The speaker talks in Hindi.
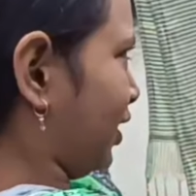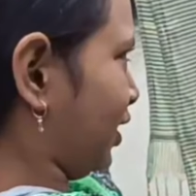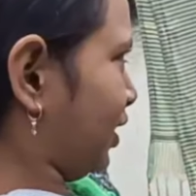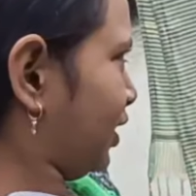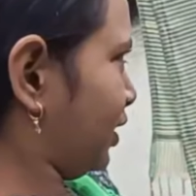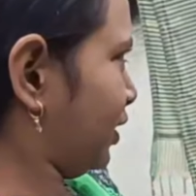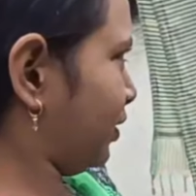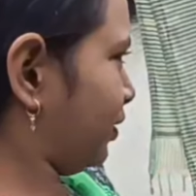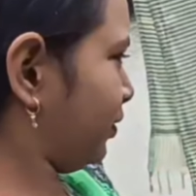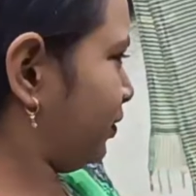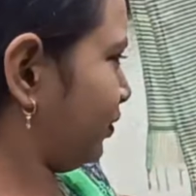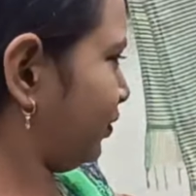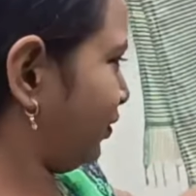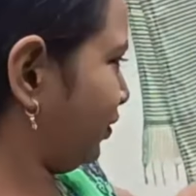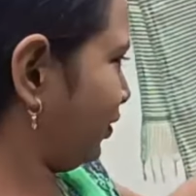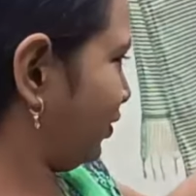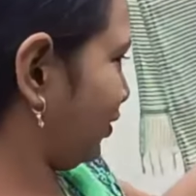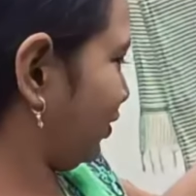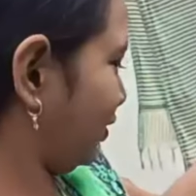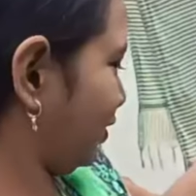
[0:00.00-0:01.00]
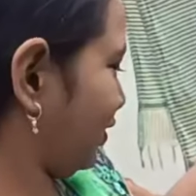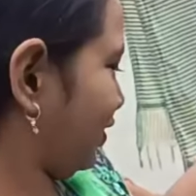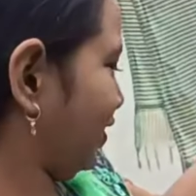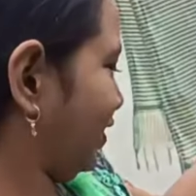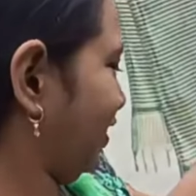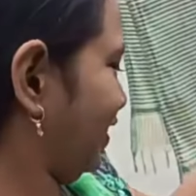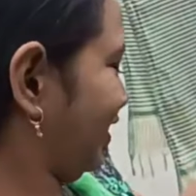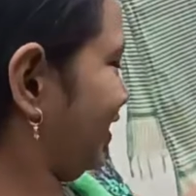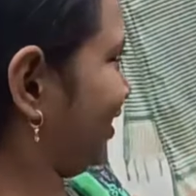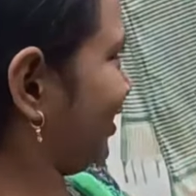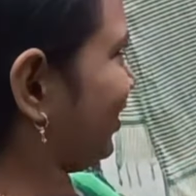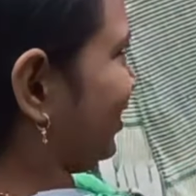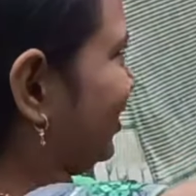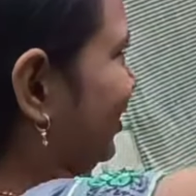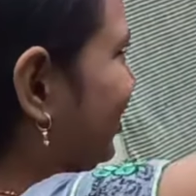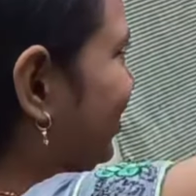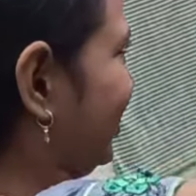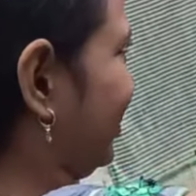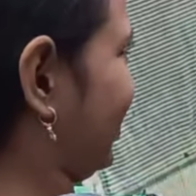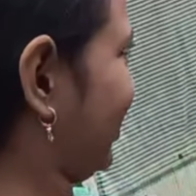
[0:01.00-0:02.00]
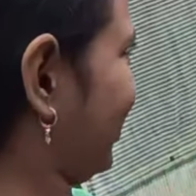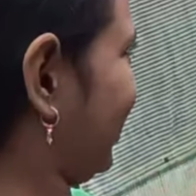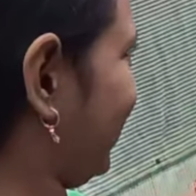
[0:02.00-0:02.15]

कभी इसका बाल झाड़ रही है कभी इसका झाड़